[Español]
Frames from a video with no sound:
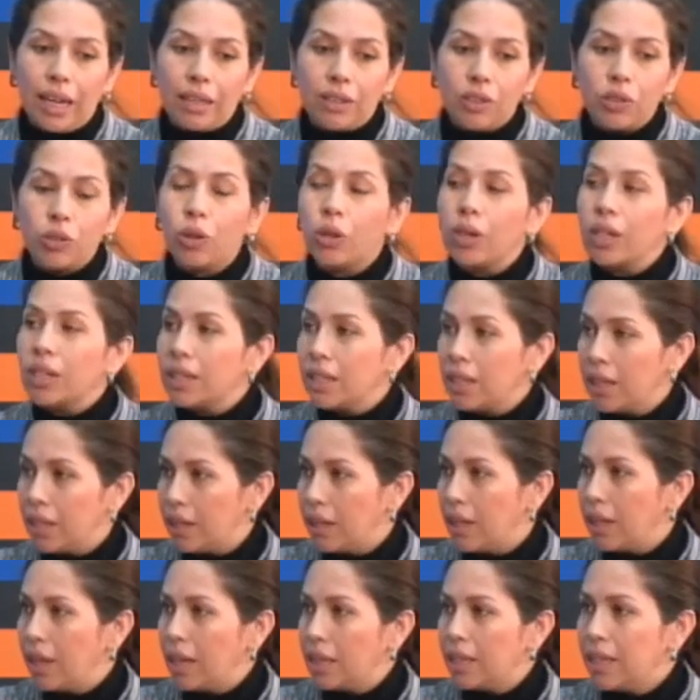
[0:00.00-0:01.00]

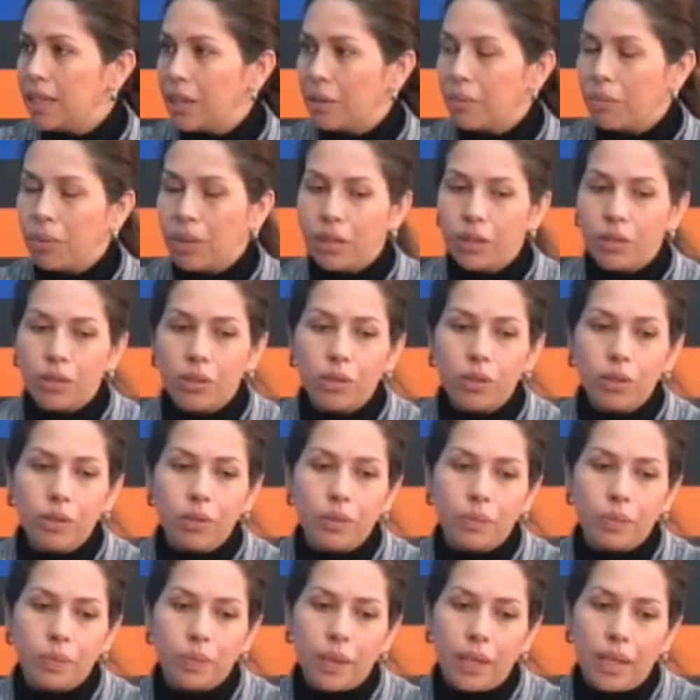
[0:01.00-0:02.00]
soliciten el servicio
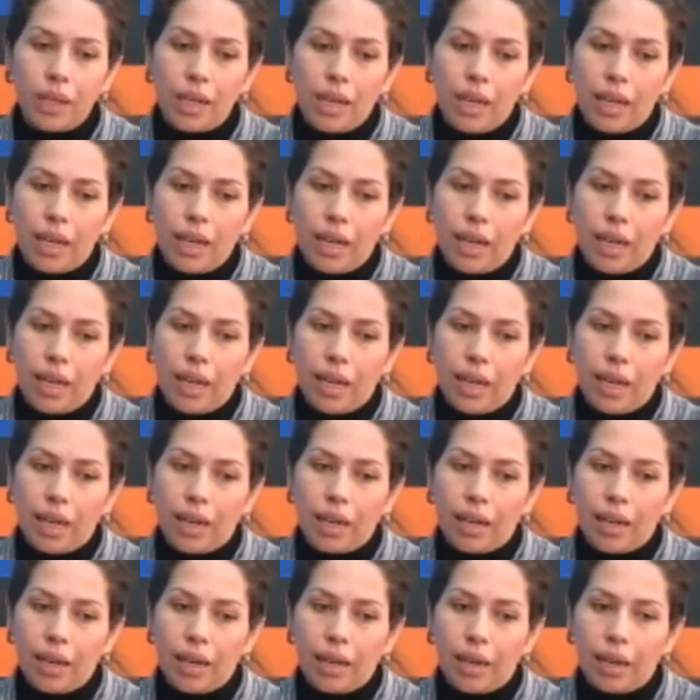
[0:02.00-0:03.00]

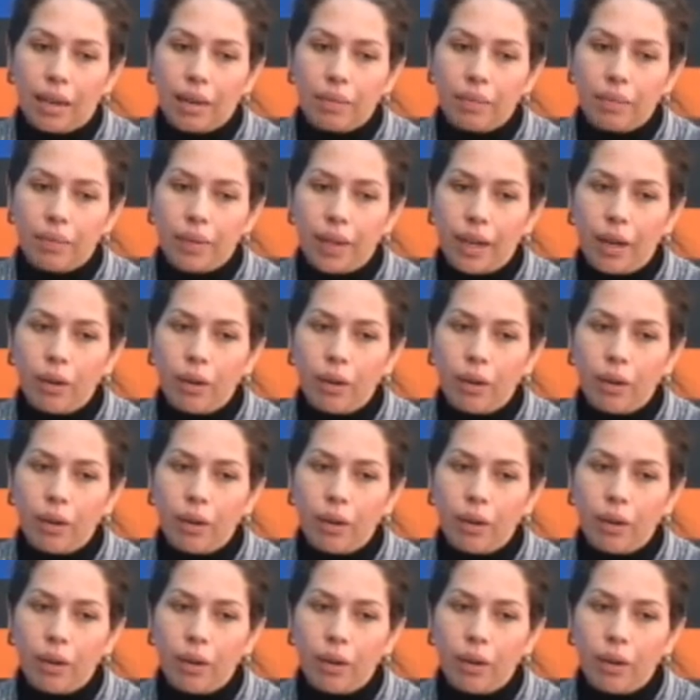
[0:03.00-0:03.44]
eh,